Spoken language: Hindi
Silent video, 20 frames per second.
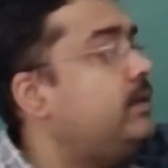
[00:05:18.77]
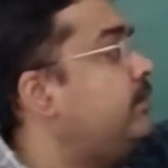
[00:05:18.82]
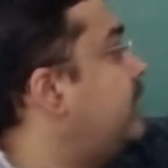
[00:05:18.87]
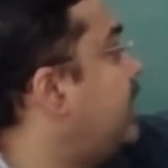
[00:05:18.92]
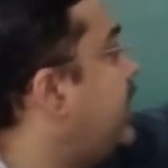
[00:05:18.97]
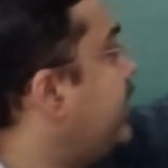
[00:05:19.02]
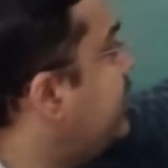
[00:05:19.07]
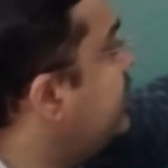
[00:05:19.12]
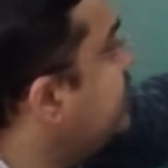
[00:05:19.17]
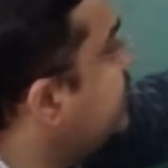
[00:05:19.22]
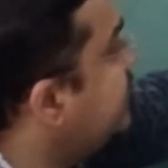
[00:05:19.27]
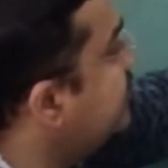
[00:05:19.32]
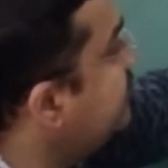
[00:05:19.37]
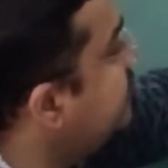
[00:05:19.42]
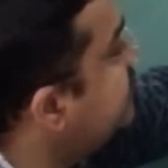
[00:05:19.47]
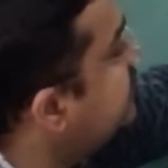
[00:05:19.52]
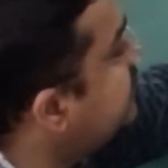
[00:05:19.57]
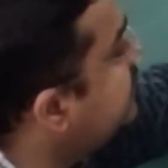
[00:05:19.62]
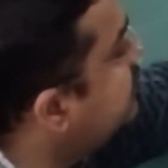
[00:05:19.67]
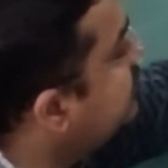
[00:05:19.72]
ना इनके
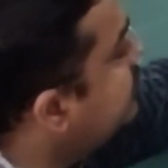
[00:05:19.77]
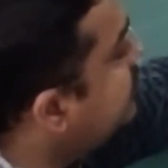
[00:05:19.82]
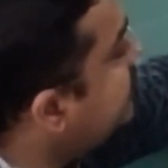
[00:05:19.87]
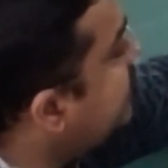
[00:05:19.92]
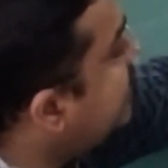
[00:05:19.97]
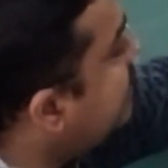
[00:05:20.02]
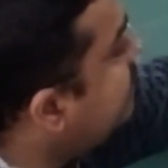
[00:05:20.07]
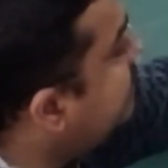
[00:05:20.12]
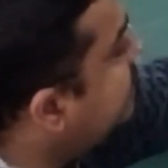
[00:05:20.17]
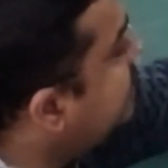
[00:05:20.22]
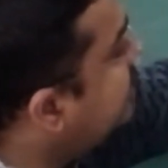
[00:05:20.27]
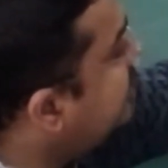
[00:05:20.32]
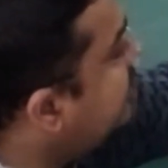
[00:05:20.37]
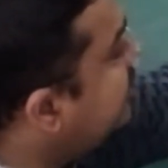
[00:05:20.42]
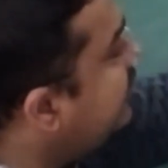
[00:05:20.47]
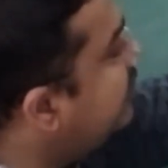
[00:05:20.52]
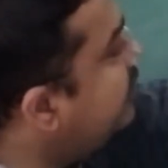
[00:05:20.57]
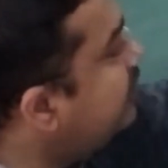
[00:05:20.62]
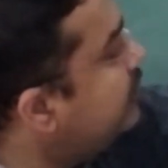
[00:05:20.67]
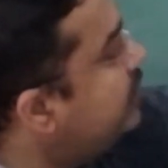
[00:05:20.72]
बीच की दूरी आप बदल
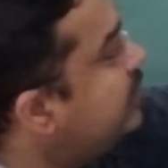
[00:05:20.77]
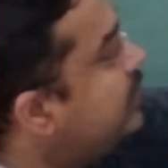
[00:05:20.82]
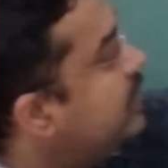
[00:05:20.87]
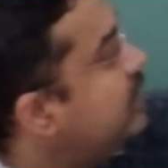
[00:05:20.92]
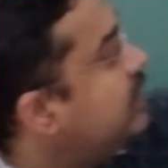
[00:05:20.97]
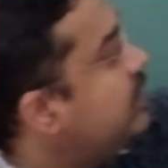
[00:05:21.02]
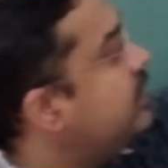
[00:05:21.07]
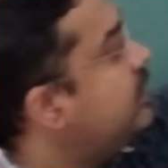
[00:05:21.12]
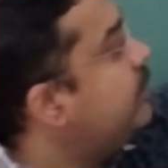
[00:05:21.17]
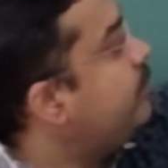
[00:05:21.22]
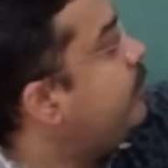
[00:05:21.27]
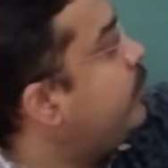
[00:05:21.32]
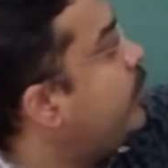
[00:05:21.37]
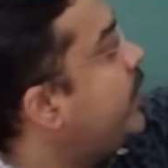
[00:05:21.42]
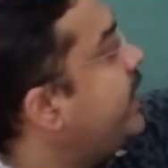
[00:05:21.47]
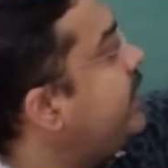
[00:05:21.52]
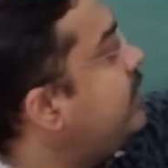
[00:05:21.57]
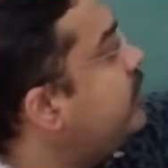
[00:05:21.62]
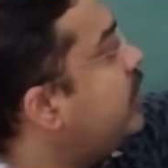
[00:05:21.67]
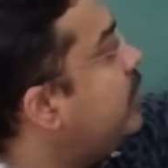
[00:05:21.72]
रहे हो ना
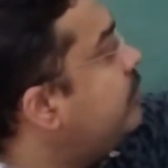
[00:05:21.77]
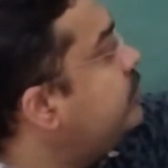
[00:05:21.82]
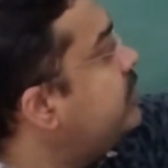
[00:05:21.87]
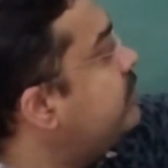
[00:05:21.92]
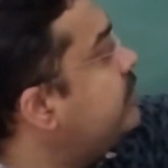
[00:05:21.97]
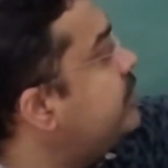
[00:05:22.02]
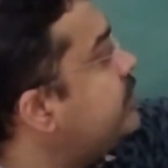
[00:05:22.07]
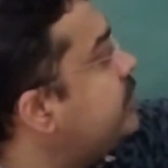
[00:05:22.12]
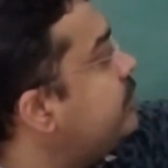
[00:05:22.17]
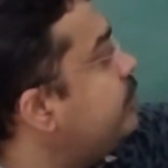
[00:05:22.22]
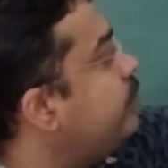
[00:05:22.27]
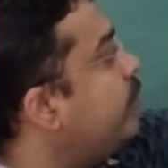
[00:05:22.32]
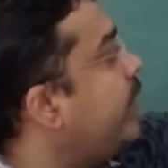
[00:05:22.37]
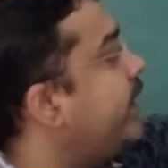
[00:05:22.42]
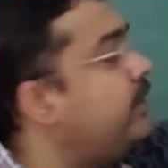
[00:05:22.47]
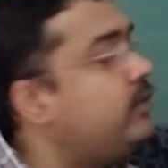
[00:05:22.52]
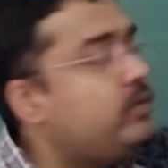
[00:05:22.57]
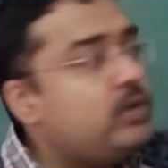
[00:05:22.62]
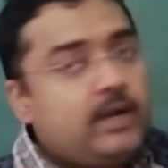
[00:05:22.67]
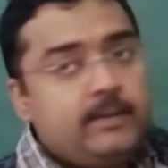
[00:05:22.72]
पॉइंट ऑब्जर्वेशन
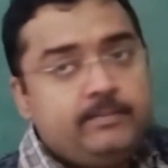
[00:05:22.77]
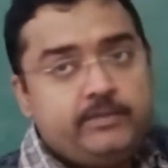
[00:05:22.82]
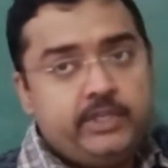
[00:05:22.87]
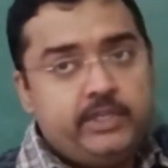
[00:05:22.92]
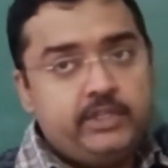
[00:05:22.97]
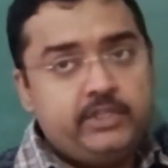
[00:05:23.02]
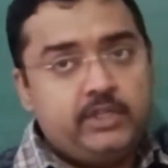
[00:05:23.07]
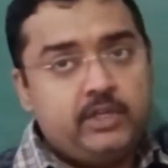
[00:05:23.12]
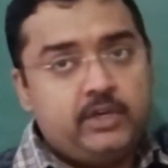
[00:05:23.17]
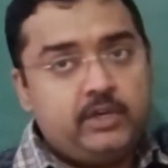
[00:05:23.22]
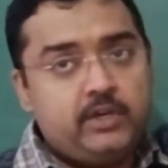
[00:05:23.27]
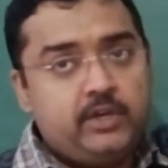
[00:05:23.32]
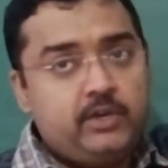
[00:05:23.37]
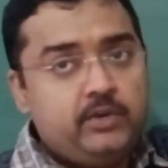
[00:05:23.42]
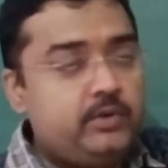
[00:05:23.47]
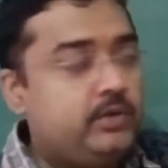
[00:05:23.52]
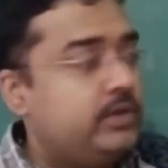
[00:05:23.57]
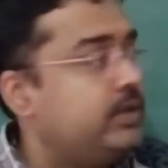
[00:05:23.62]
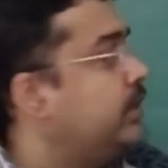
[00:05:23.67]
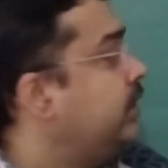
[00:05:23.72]
पॉइंट को आप चेंज कर रहे
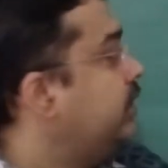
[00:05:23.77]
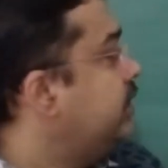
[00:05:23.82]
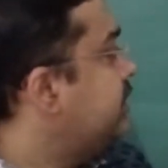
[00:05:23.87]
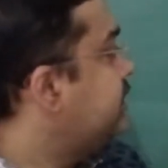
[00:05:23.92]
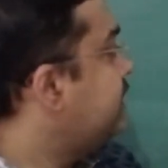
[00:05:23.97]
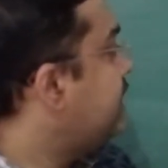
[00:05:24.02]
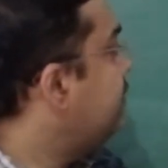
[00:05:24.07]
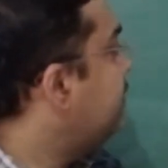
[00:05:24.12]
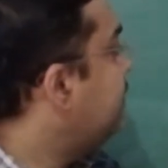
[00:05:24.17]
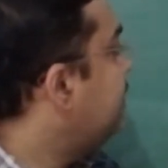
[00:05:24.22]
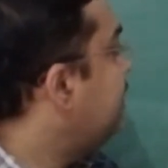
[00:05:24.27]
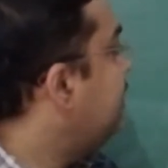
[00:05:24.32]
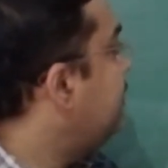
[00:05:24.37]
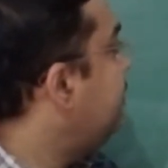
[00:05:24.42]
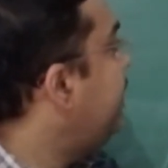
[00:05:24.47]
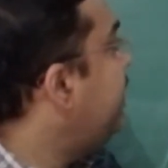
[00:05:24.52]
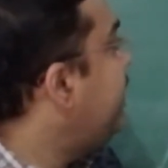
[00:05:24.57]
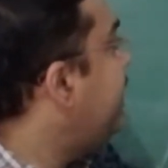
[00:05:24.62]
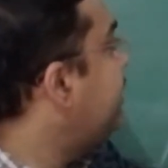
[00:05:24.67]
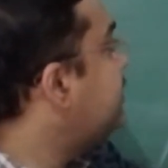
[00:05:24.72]
हो तो इसका मतलब
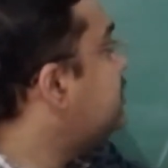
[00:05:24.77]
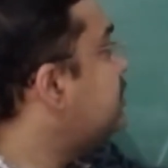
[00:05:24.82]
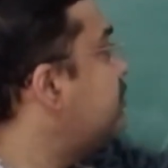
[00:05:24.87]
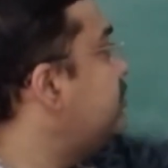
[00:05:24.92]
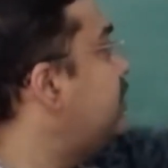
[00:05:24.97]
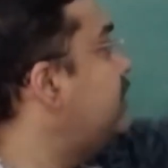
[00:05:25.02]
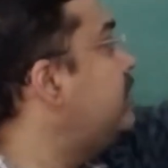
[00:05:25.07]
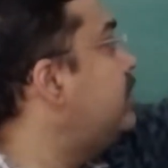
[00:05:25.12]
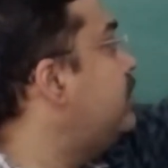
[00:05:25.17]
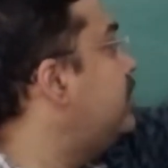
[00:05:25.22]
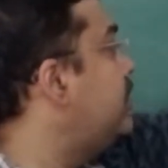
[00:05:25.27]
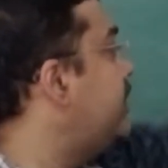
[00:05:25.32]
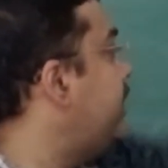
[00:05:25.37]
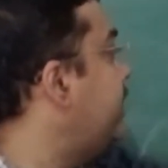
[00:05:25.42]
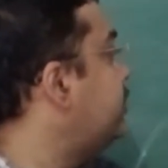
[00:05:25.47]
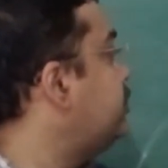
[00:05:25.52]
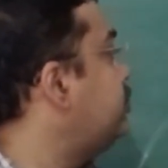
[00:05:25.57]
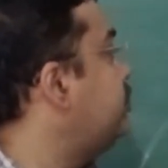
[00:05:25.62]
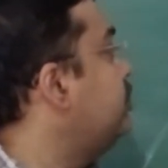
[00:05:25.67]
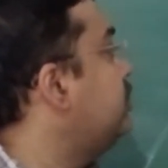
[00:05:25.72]
है S1 और
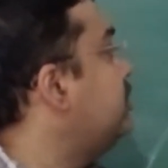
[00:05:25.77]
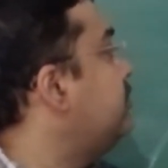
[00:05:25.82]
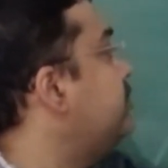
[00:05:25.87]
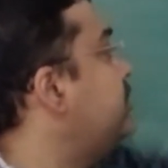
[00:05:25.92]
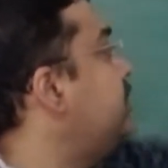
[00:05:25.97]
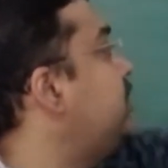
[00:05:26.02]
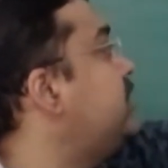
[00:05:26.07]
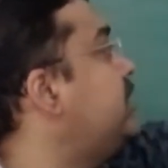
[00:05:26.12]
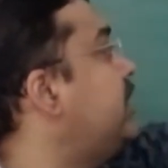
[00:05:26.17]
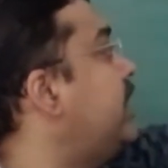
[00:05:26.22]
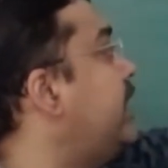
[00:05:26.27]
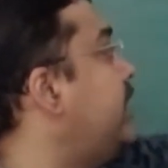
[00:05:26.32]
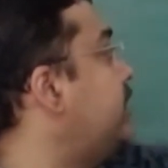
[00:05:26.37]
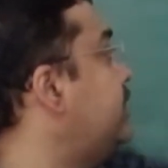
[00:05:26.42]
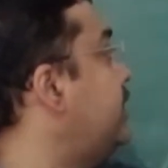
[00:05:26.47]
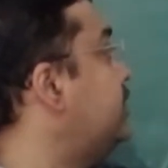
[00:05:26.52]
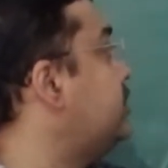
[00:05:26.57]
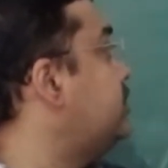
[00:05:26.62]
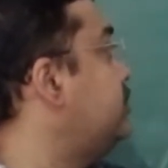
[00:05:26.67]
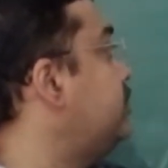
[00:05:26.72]
S2 के बीच
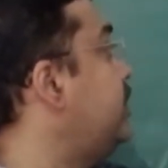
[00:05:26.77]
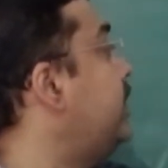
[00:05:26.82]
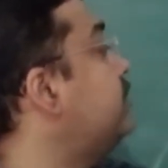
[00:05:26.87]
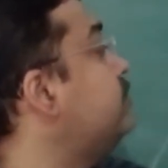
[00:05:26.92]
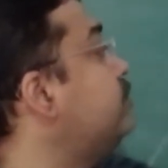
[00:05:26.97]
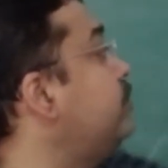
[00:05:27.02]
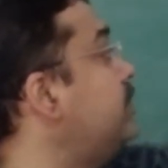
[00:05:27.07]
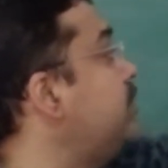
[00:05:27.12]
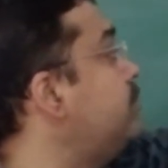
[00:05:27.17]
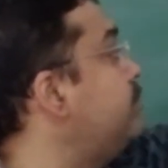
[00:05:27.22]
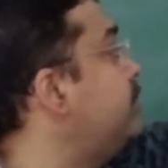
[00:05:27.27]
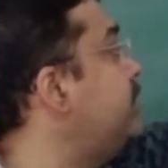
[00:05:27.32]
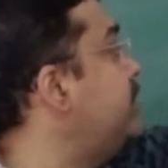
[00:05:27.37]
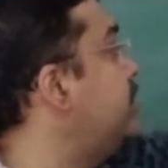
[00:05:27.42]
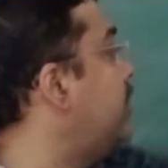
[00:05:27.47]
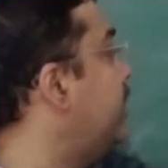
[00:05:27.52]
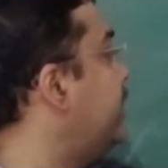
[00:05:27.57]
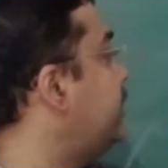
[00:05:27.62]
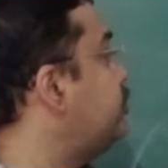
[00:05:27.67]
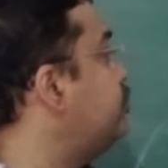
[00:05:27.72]
एस वन पी
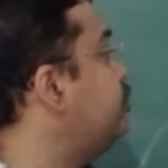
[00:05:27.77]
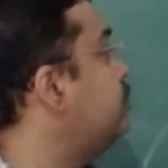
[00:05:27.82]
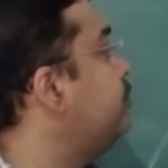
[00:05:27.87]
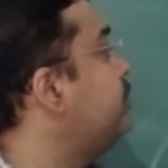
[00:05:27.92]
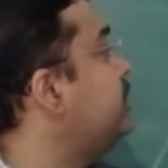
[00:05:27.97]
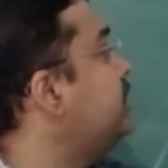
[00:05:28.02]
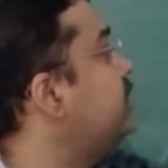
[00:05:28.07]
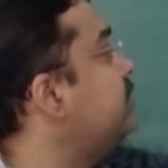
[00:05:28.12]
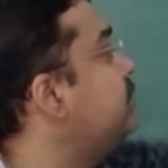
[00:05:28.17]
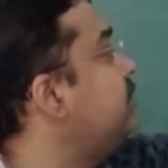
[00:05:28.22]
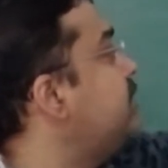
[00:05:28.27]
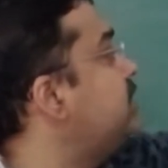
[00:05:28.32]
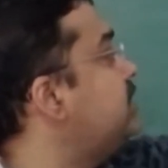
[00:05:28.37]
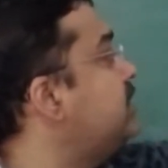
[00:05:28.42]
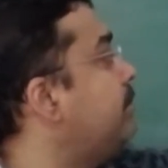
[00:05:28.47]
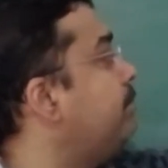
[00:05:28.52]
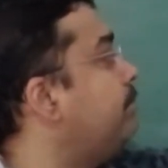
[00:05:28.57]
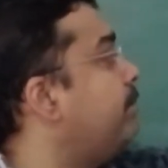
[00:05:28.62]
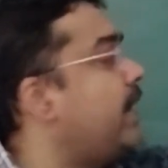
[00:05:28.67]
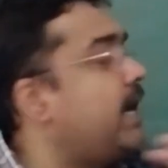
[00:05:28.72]
और S2P के बीच
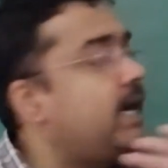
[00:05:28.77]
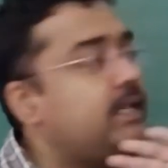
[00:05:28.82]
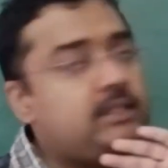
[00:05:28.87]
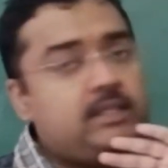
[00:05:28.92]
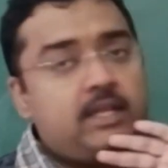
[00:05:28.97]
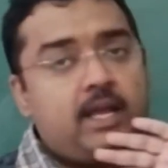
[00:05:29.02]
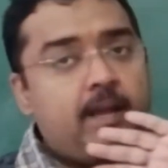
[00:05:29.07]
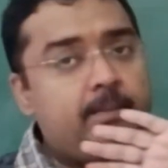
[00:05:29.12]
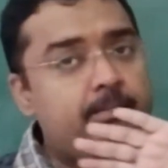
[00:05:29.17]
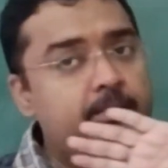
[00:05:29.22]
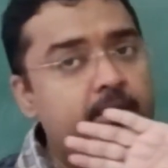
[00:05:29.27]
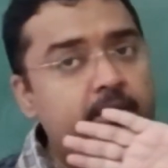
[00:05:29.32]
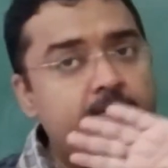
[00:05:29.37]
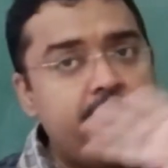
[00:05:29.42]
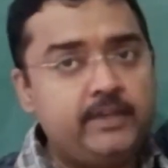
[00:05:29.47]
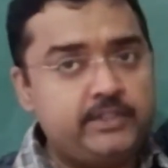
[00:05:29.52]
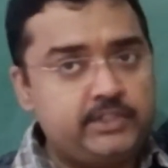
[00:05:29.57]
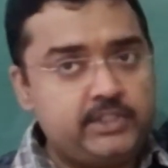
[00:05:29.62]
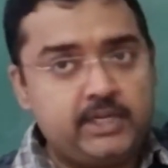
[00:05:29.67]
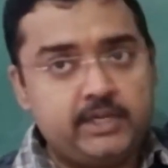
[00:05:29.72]
का पाथ आपने
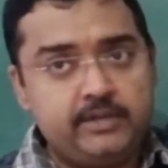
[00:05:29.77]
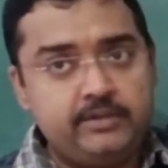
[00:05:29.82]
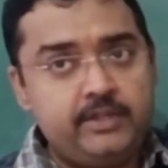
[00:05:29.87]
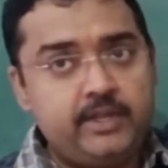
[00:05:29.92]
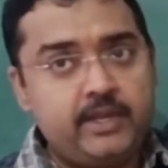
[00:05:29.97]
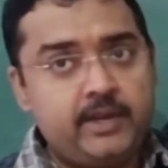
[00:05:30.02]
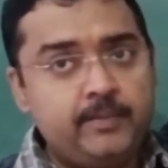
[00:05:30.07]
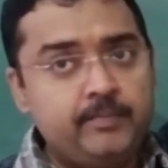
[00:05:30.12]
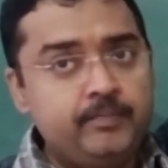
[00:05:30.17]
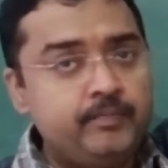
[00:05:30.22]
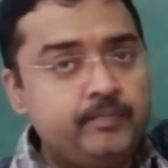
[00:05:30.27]
फिक्स कर दिया